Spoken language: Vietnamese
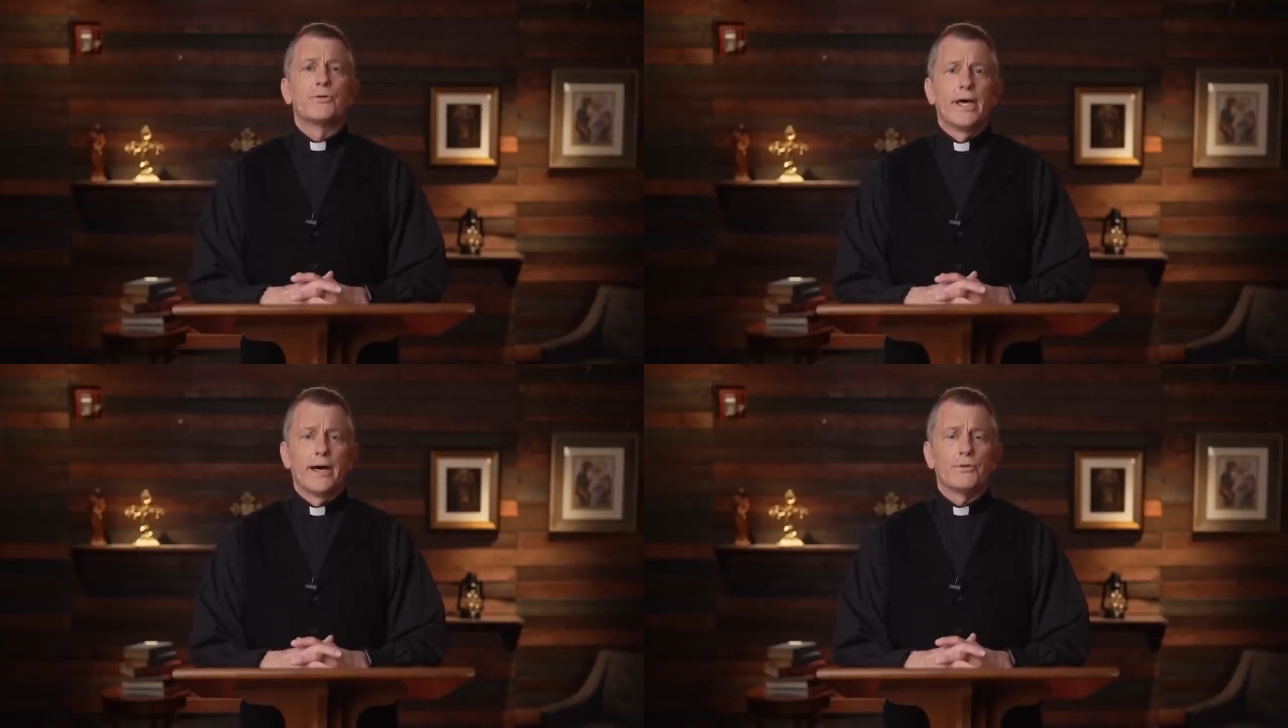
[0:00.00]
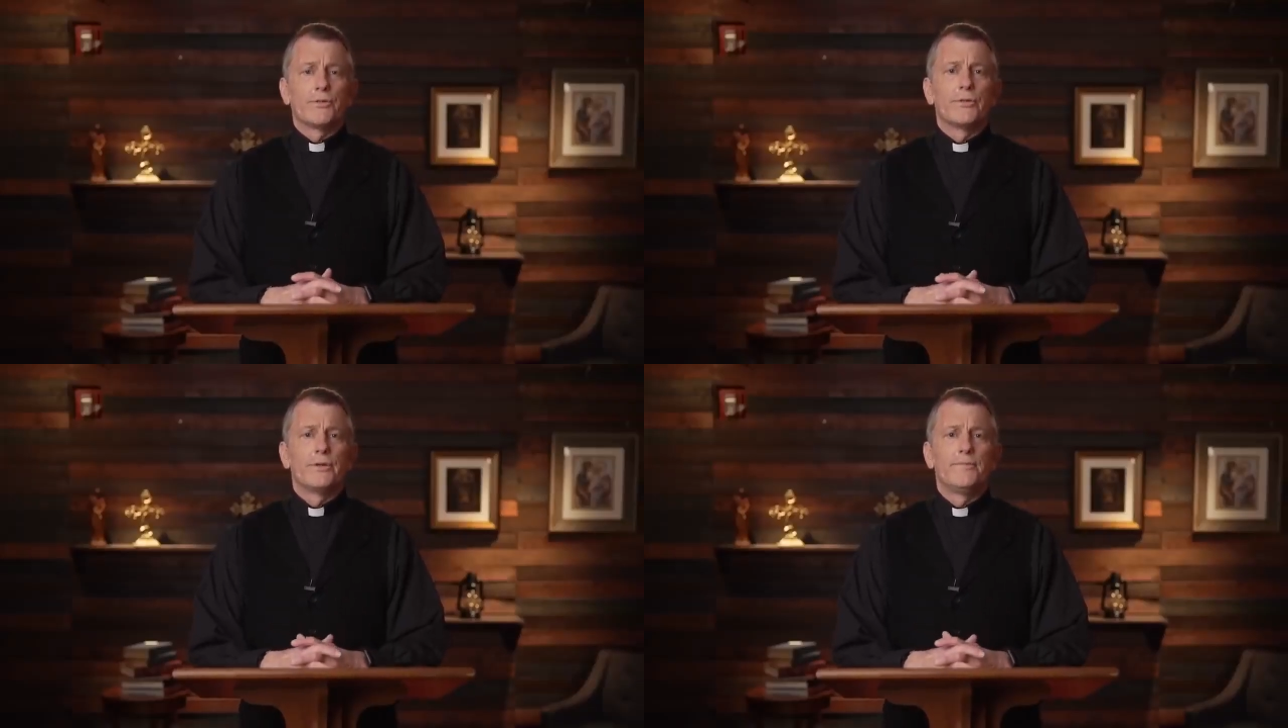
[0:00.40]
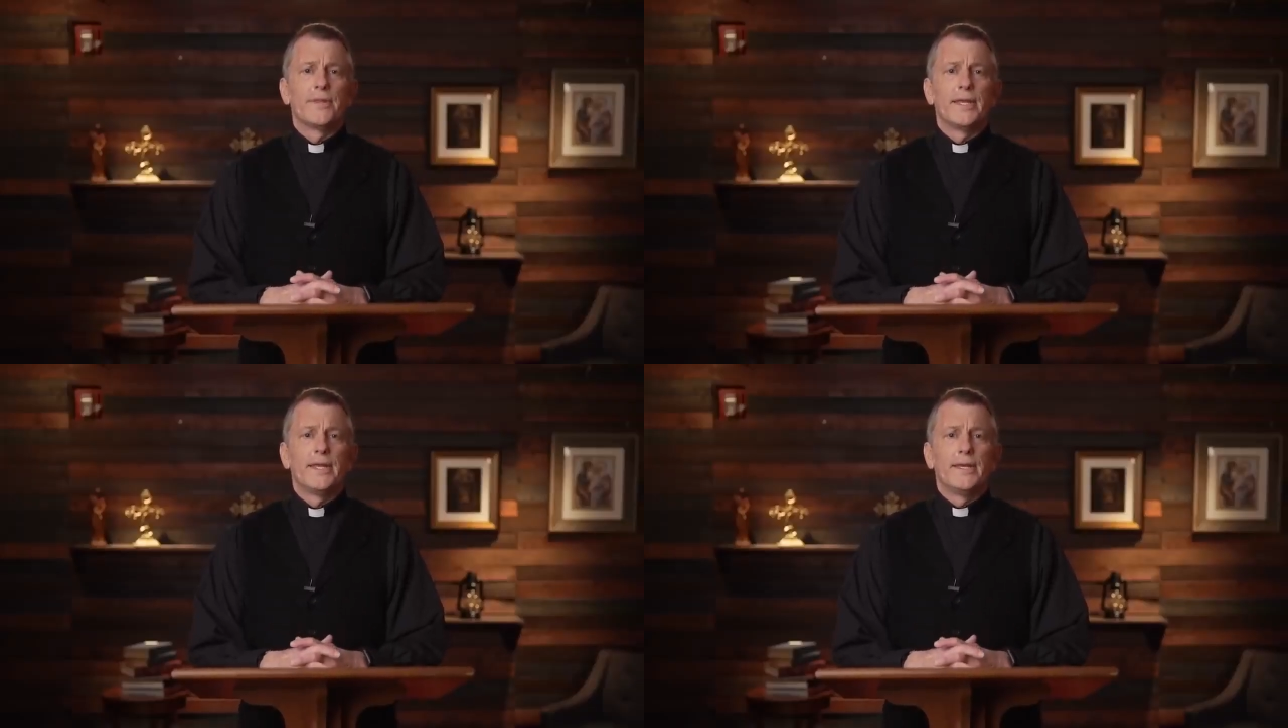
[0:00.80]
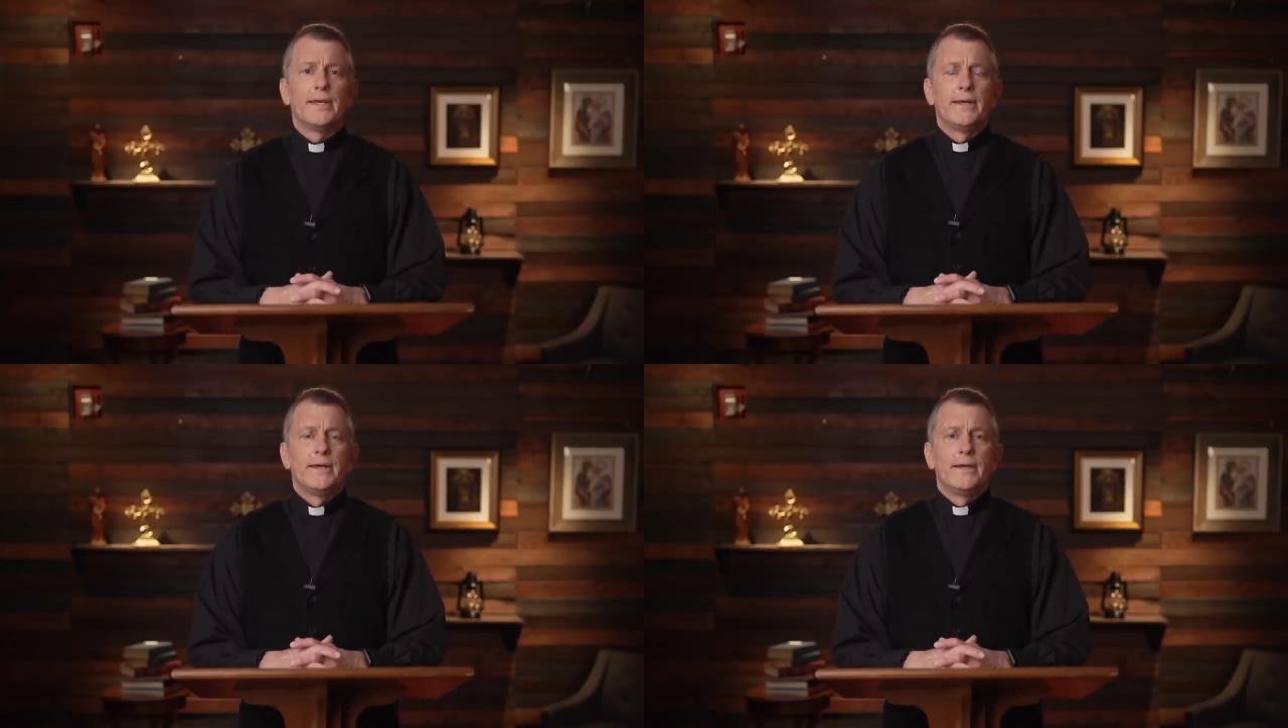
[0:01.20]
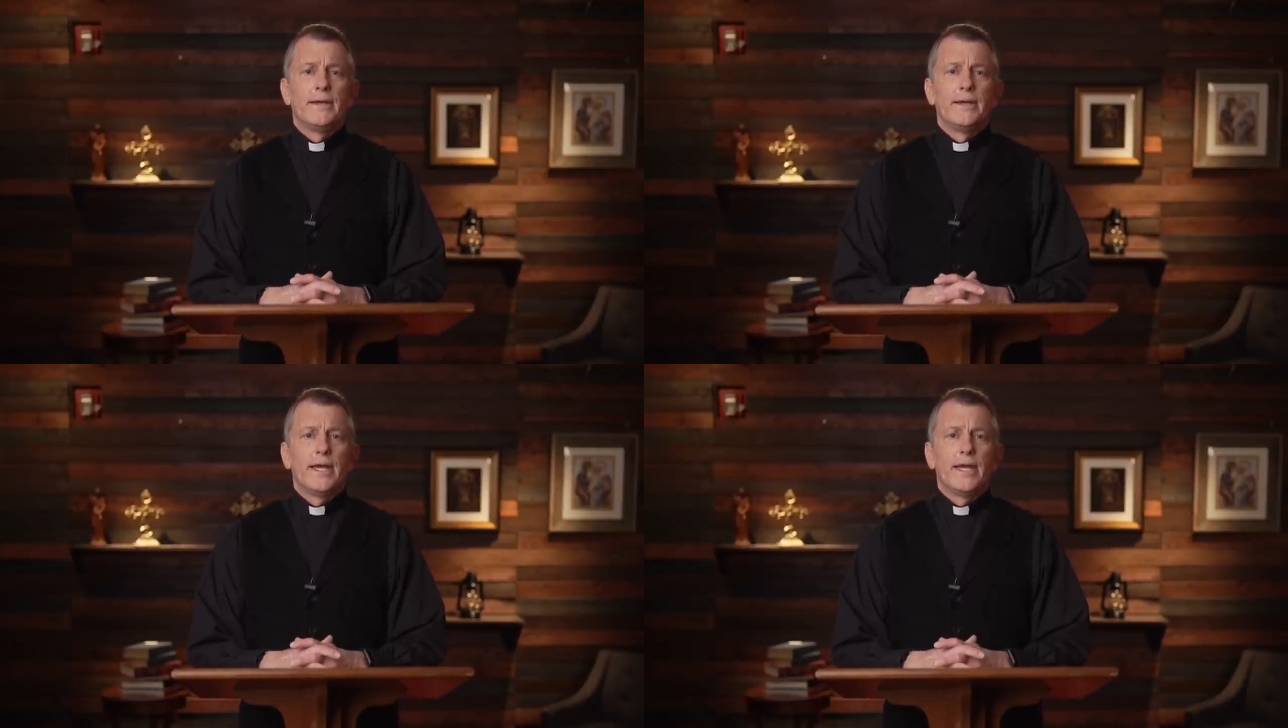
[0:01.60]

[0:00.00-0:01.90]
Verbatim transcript: trong một môi trường an toàn